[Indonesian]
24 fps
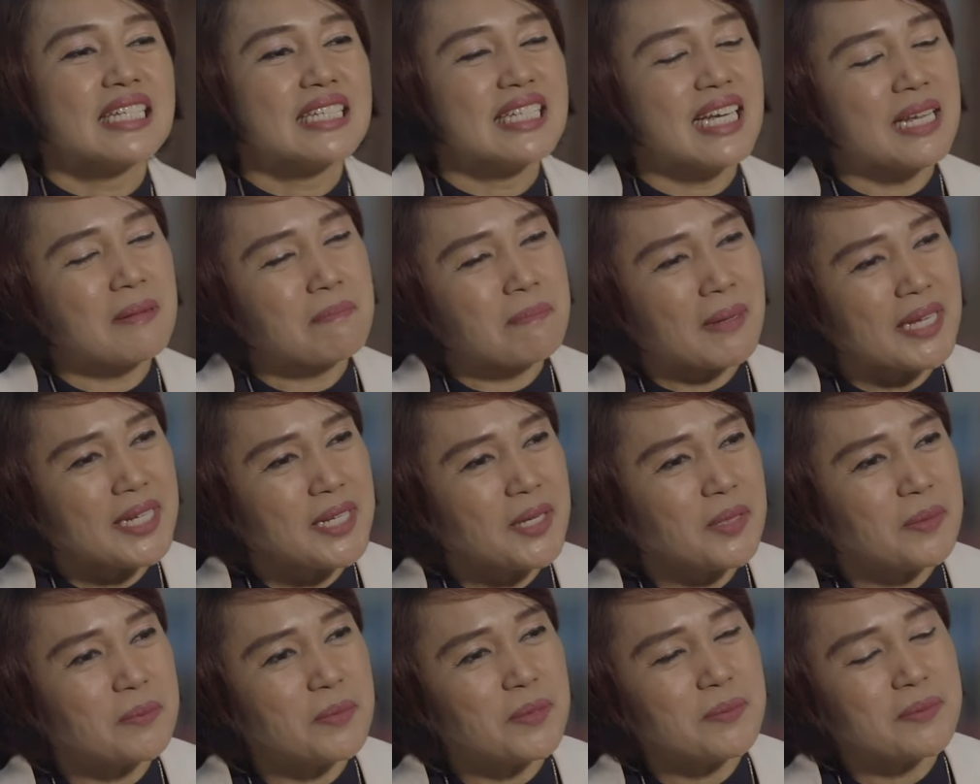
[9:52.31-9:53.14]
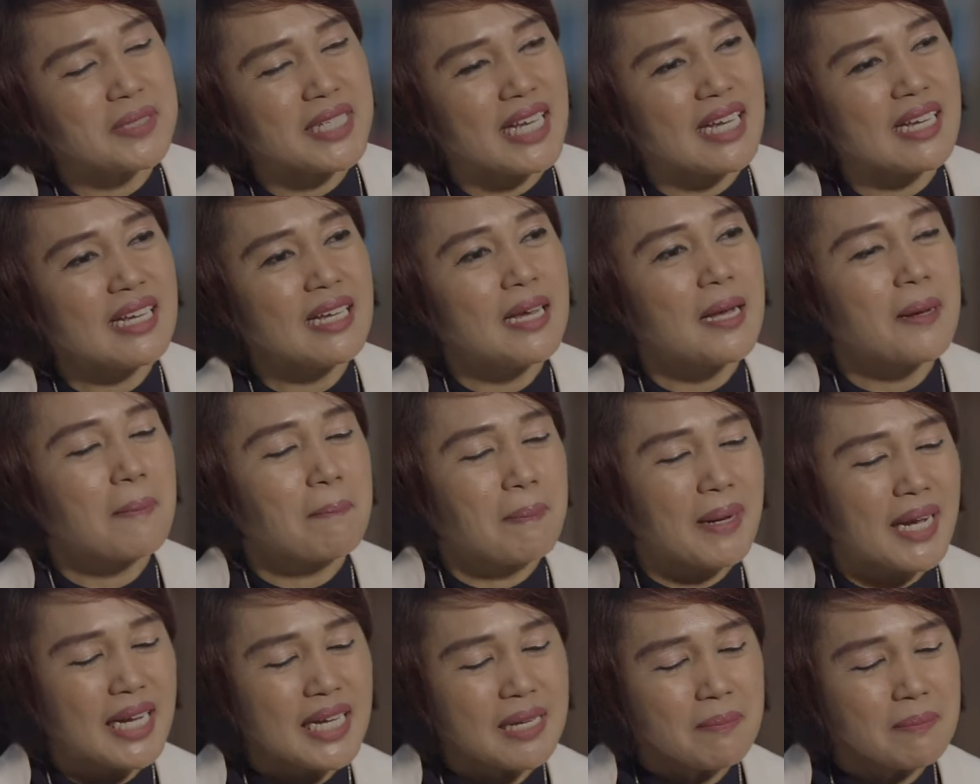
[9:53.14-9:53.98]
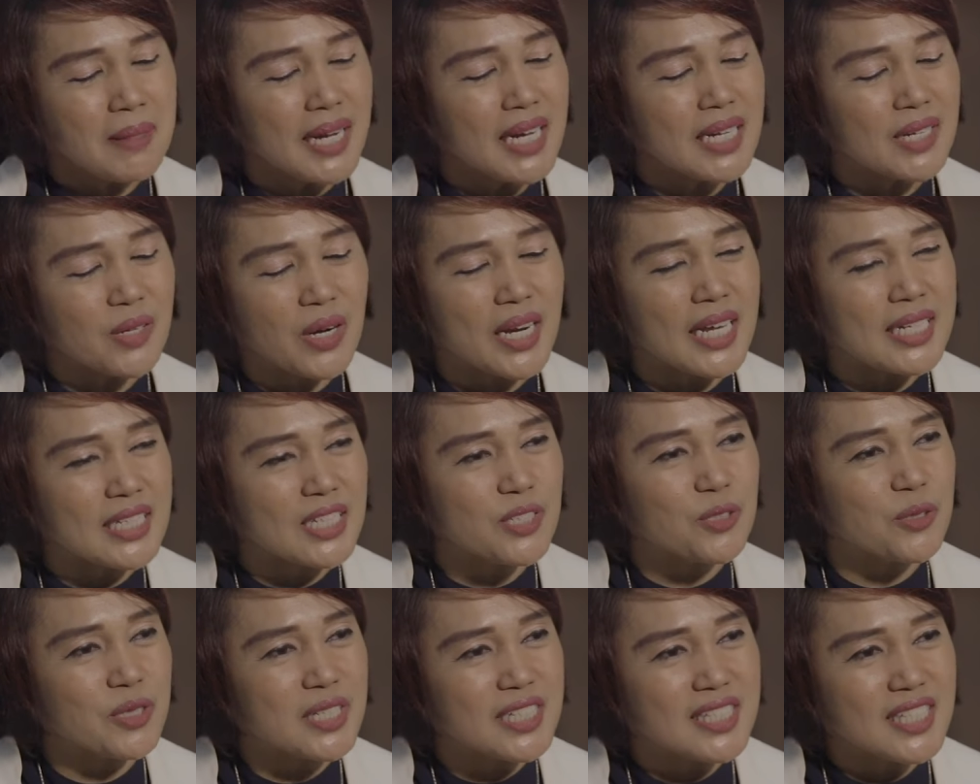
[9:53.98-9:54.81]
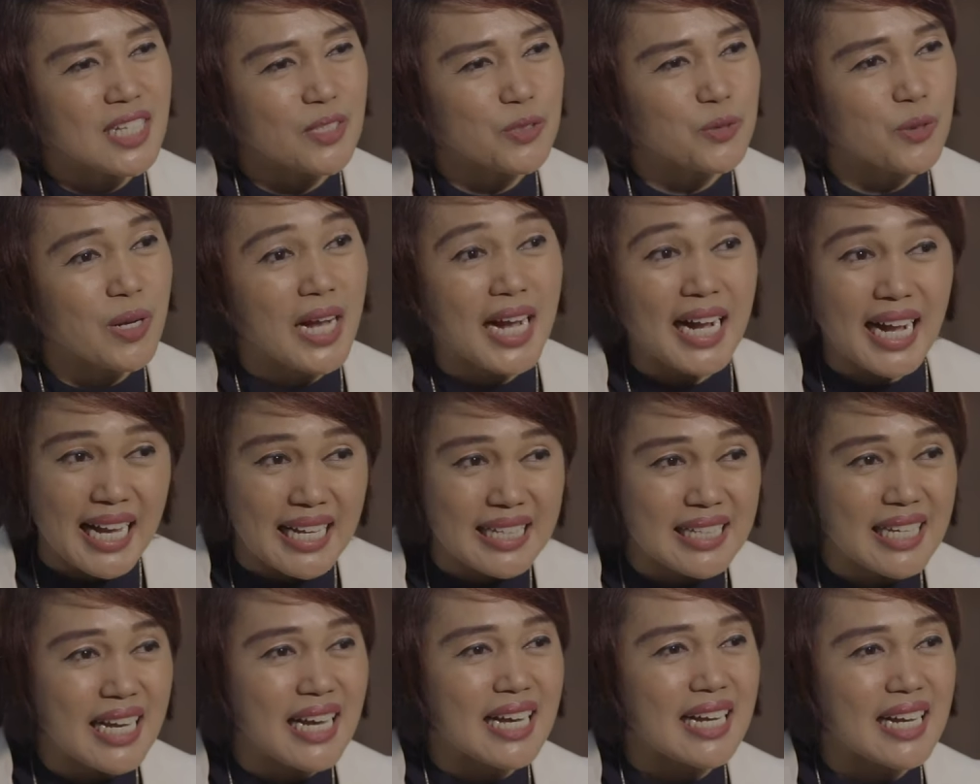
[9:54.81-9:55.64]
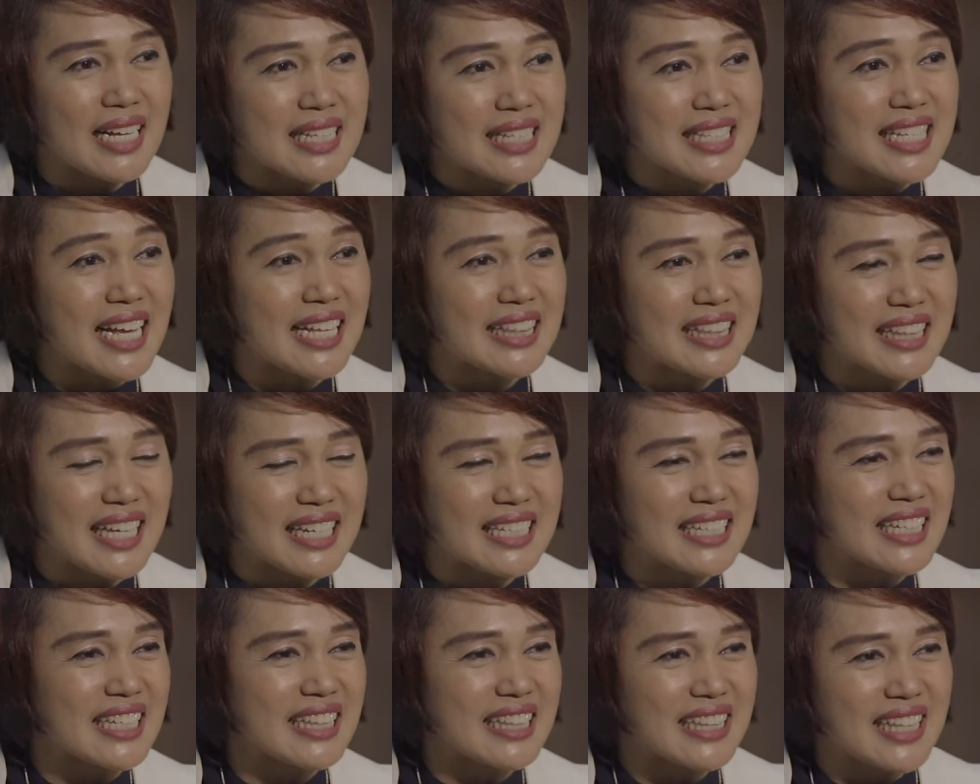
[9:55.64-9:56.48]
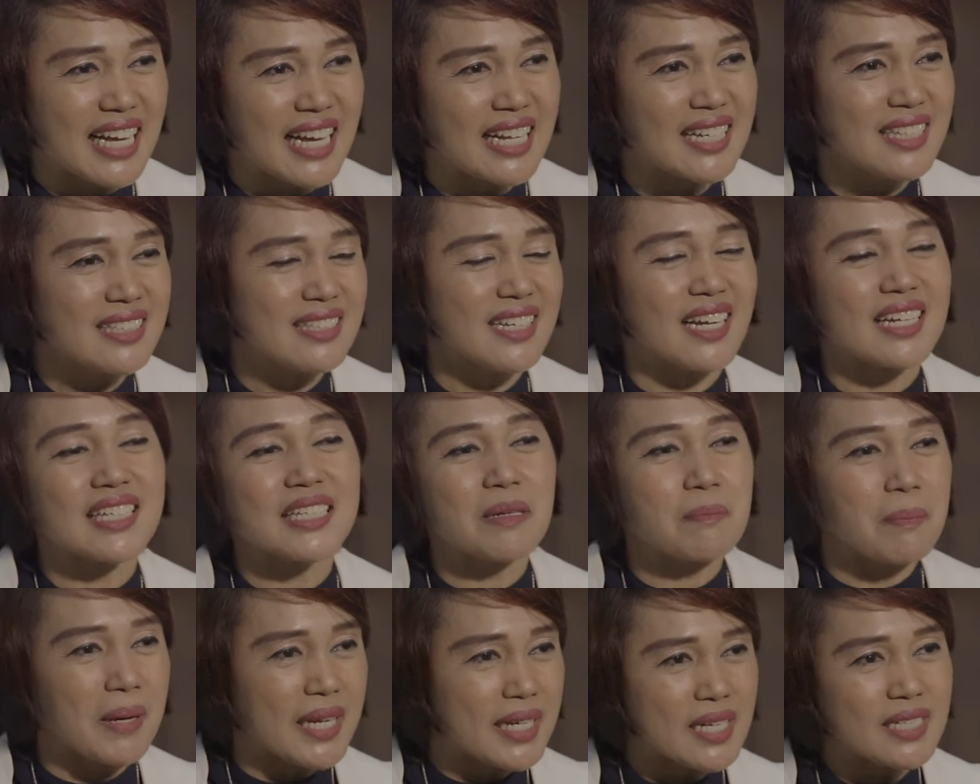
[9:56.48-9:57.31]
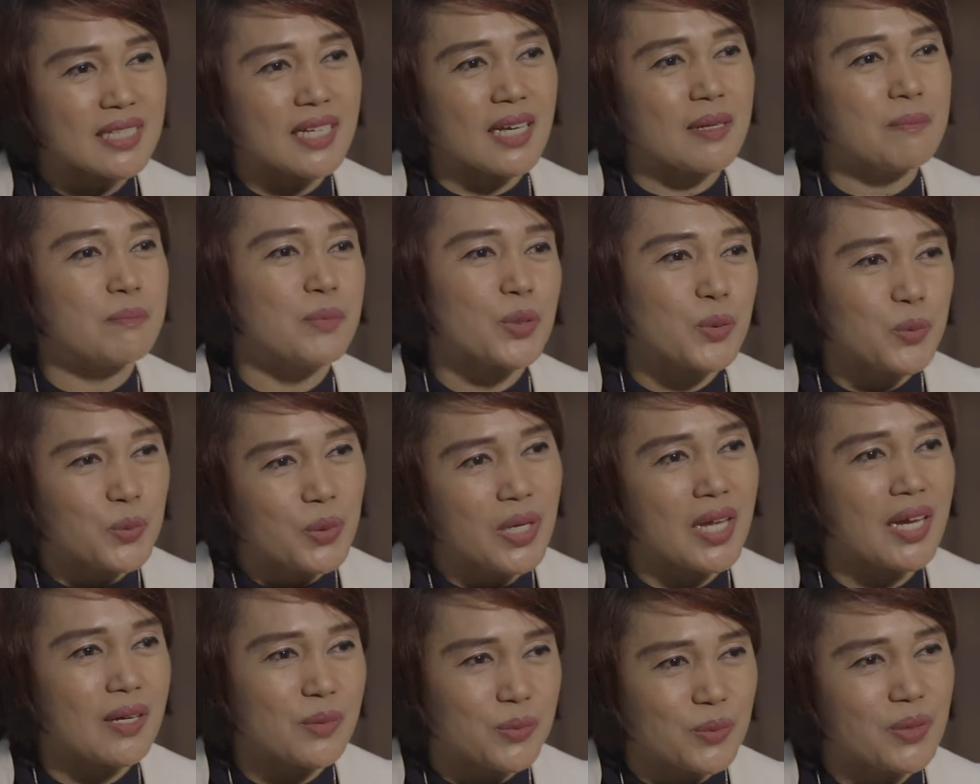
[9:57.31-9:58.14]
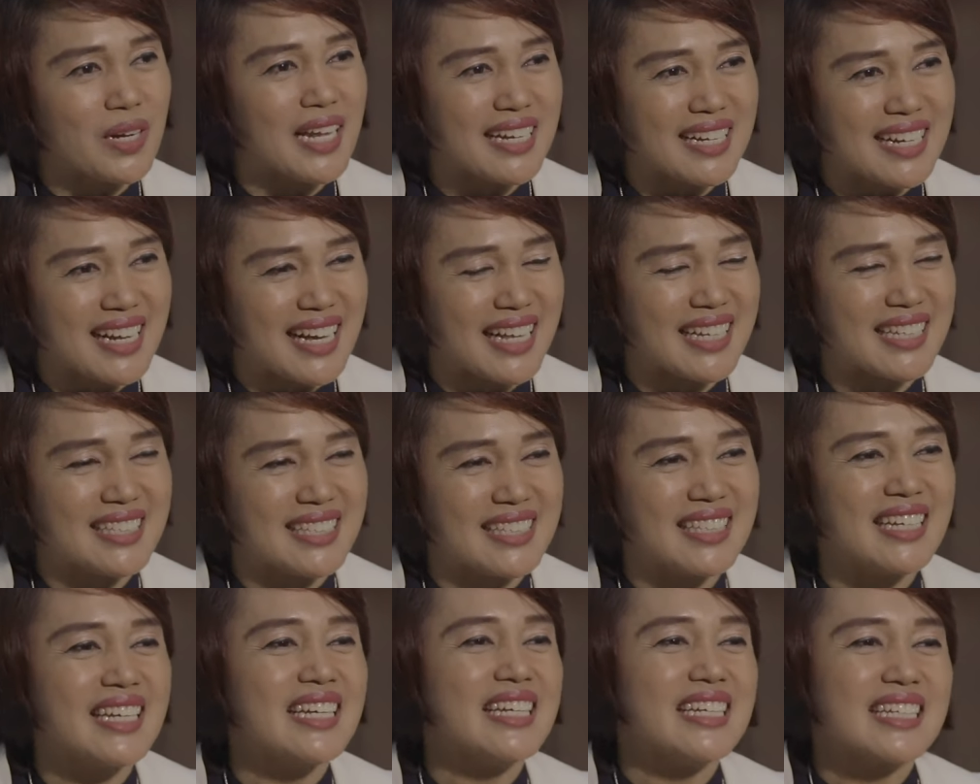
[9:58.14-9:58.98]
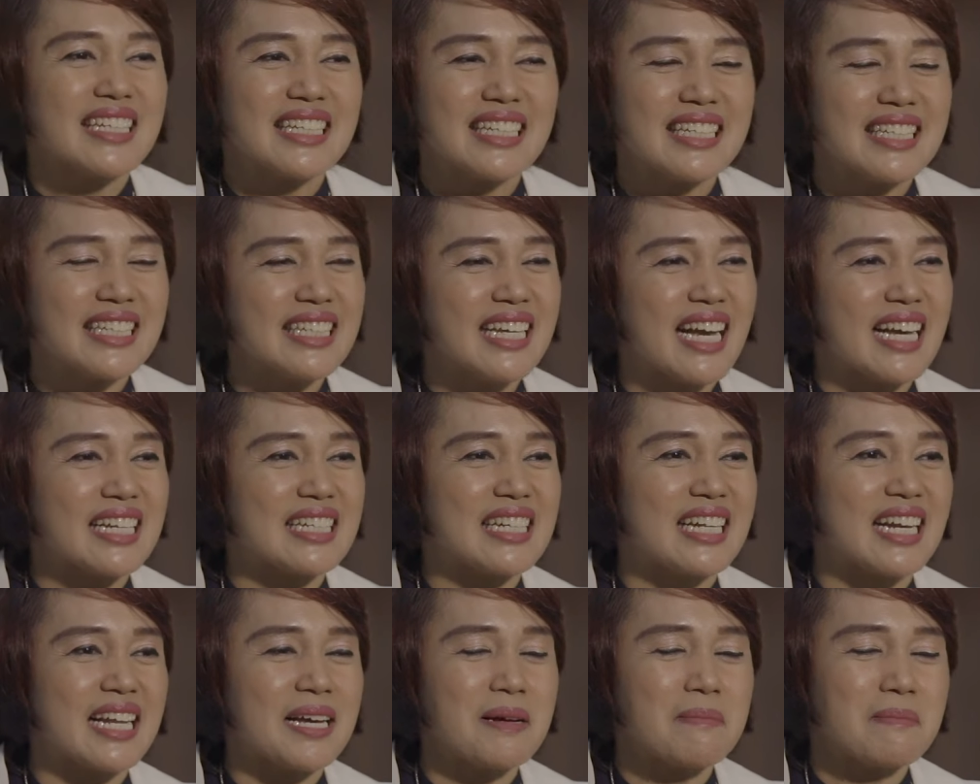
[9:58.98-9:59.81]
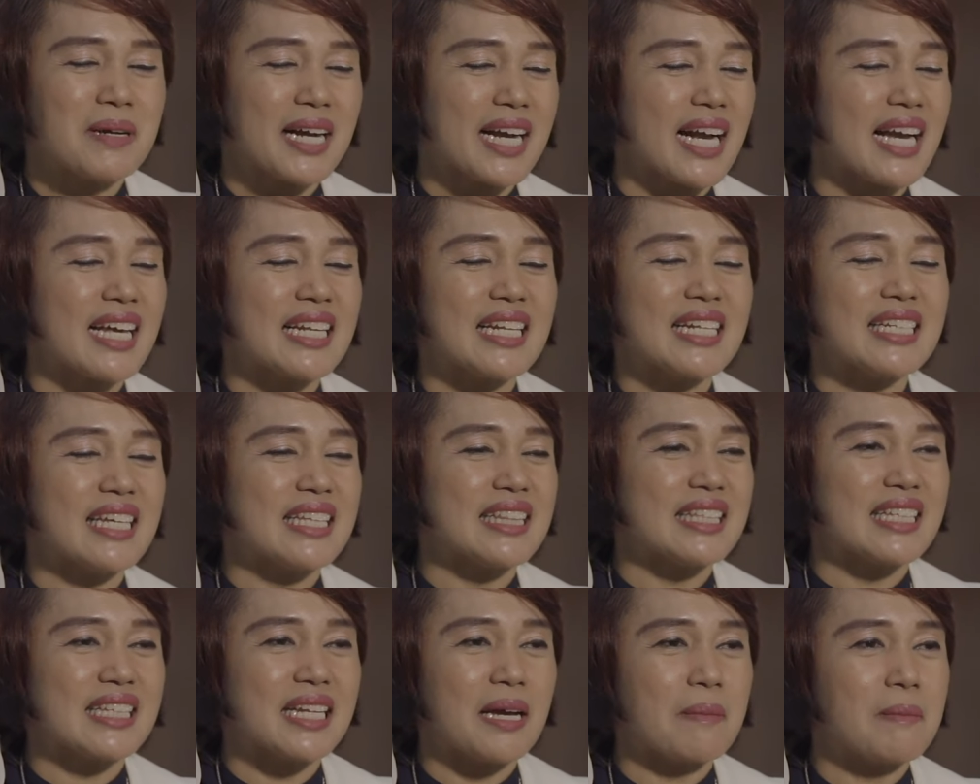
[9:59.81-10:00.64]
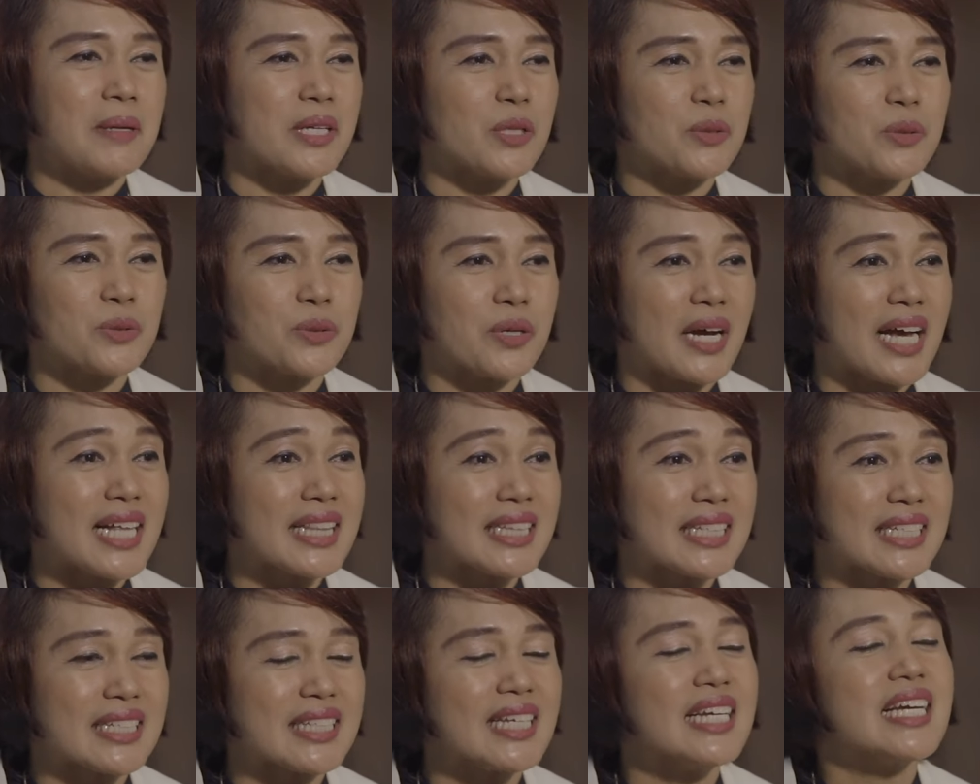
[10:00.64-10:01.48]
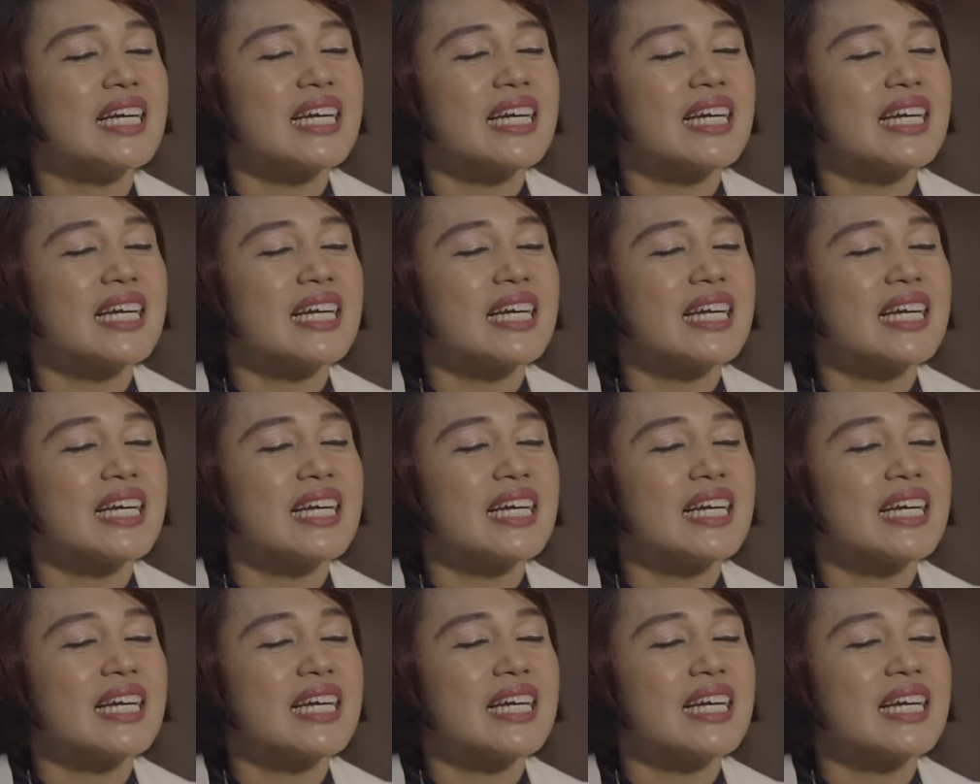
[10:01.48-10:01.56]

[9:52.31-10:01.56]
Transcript: Dan pada umumnya, pangan-pangan olahan Indonesia juga kaya akan santan kental yang dipanaskan berulang-ulang kali. Ini adalah makanan yang tidak baik untuk atlet